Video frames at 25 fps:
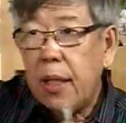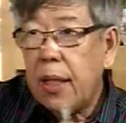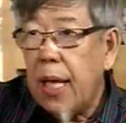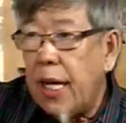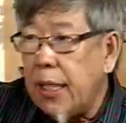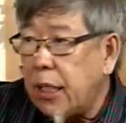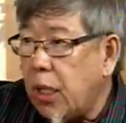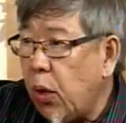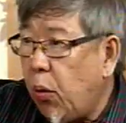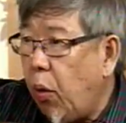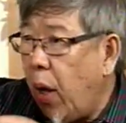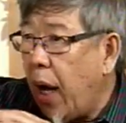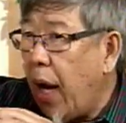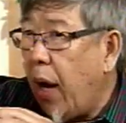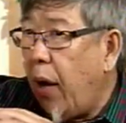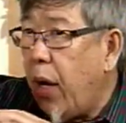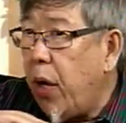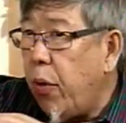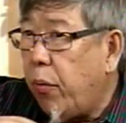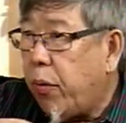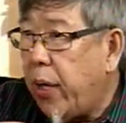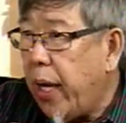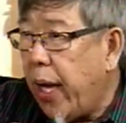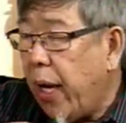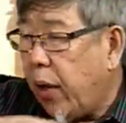但是过了
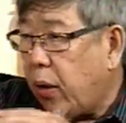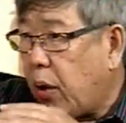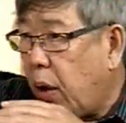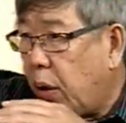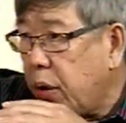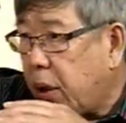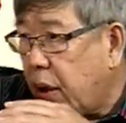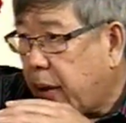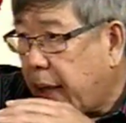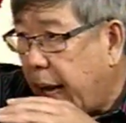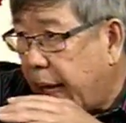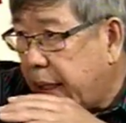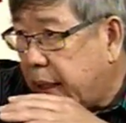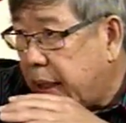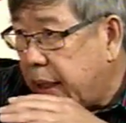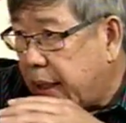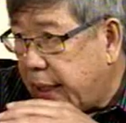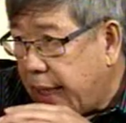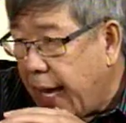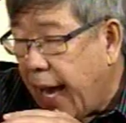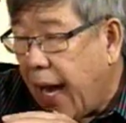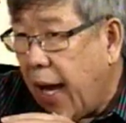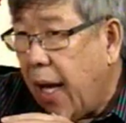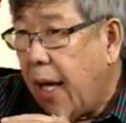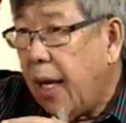六个月后就开始
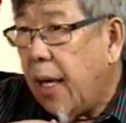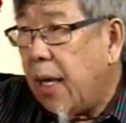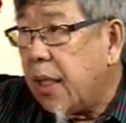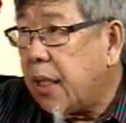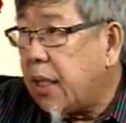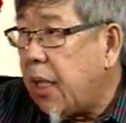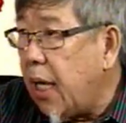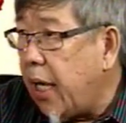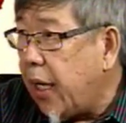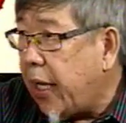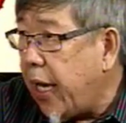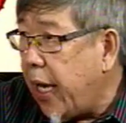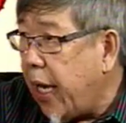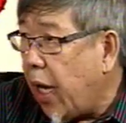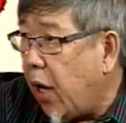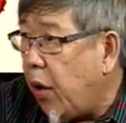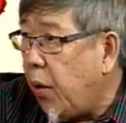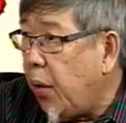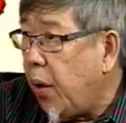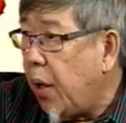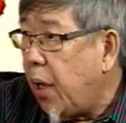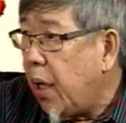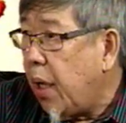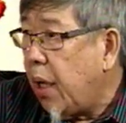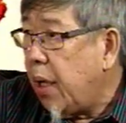下，十二个月
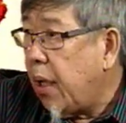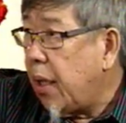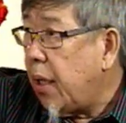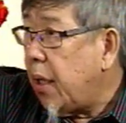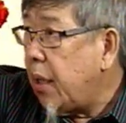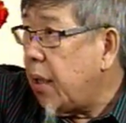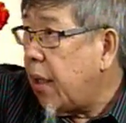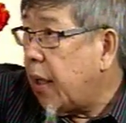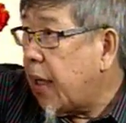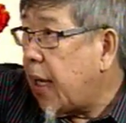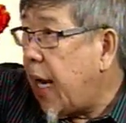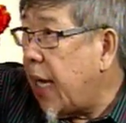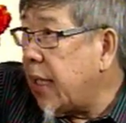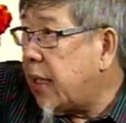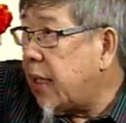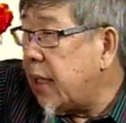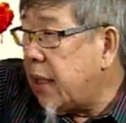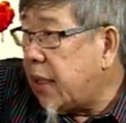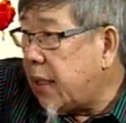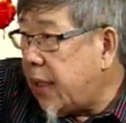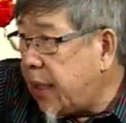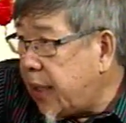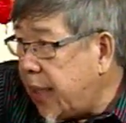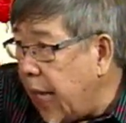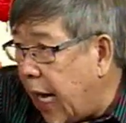后开始
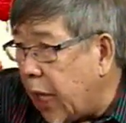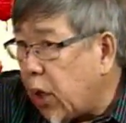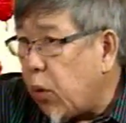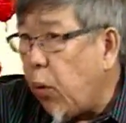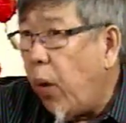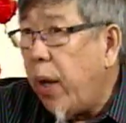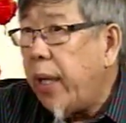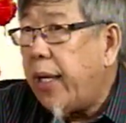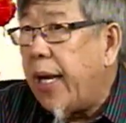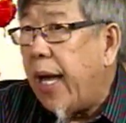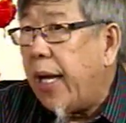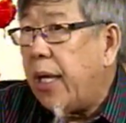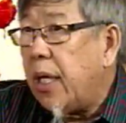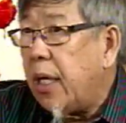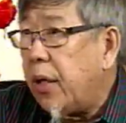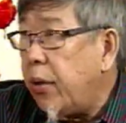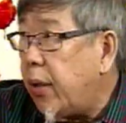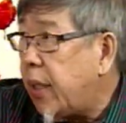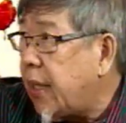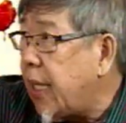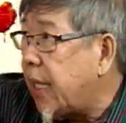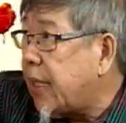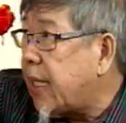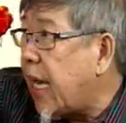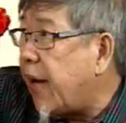下多一点，有
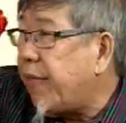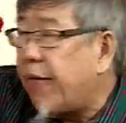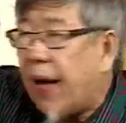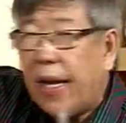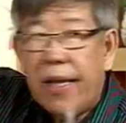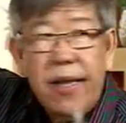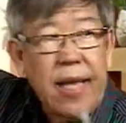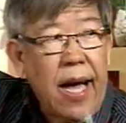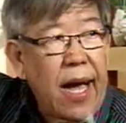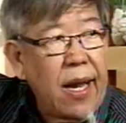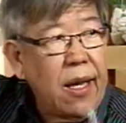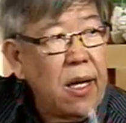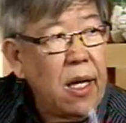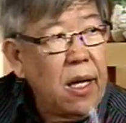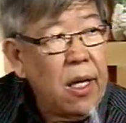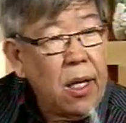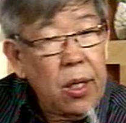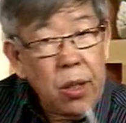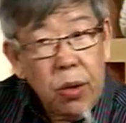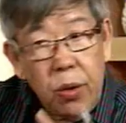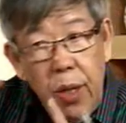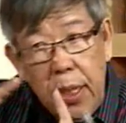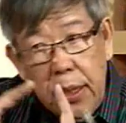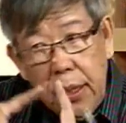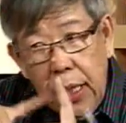些再反弹。
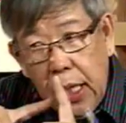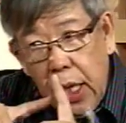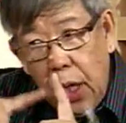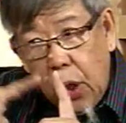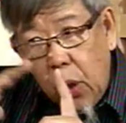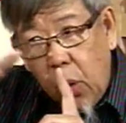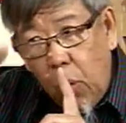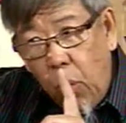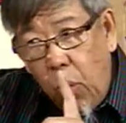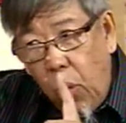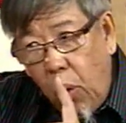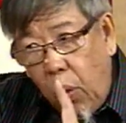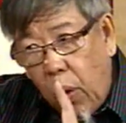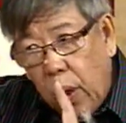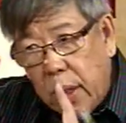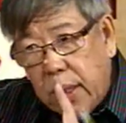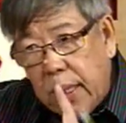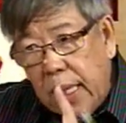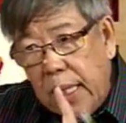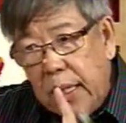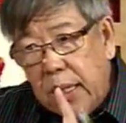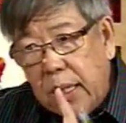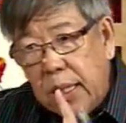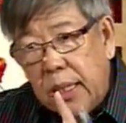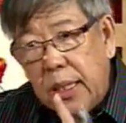所以这个过
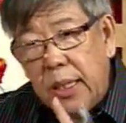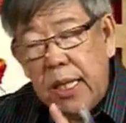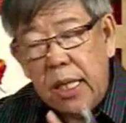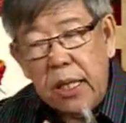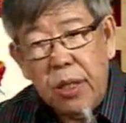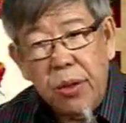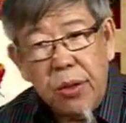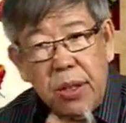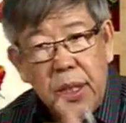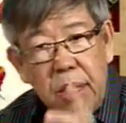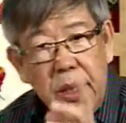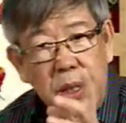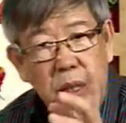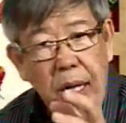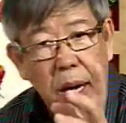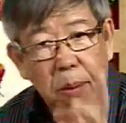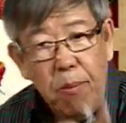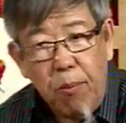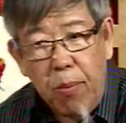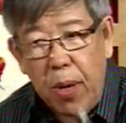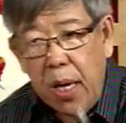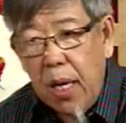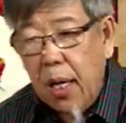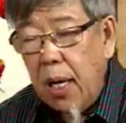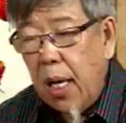程执行就是人
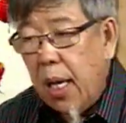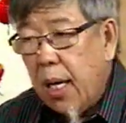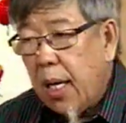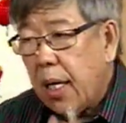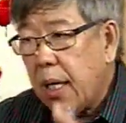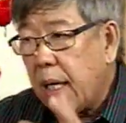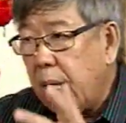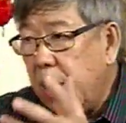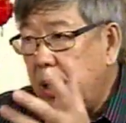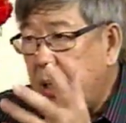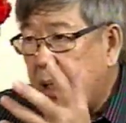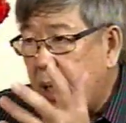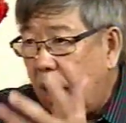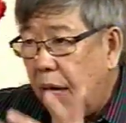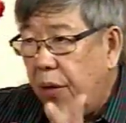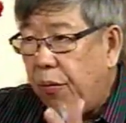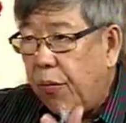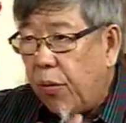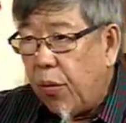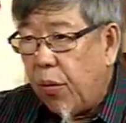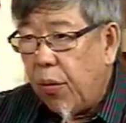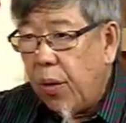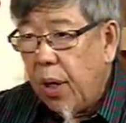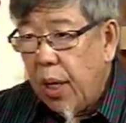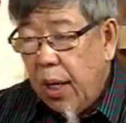民跟政
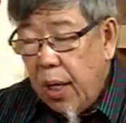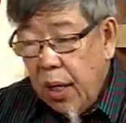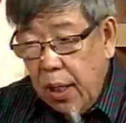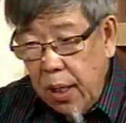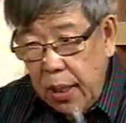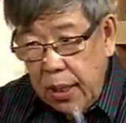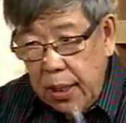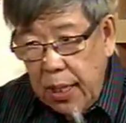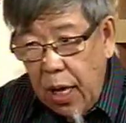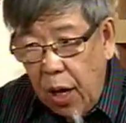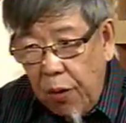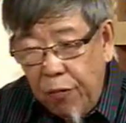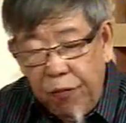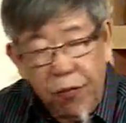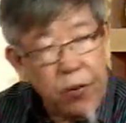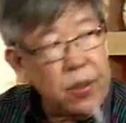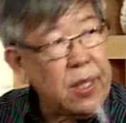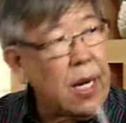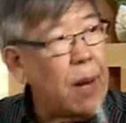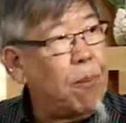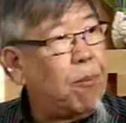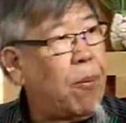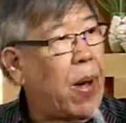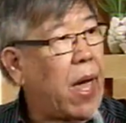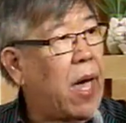府要互
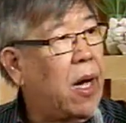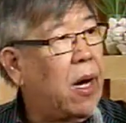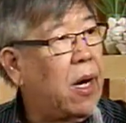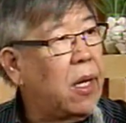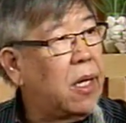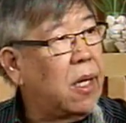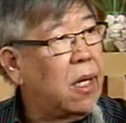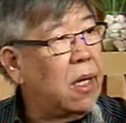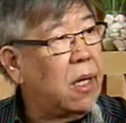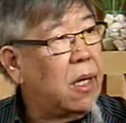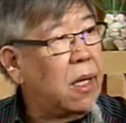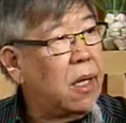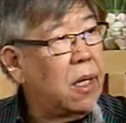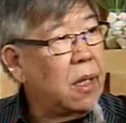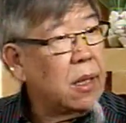相配合的。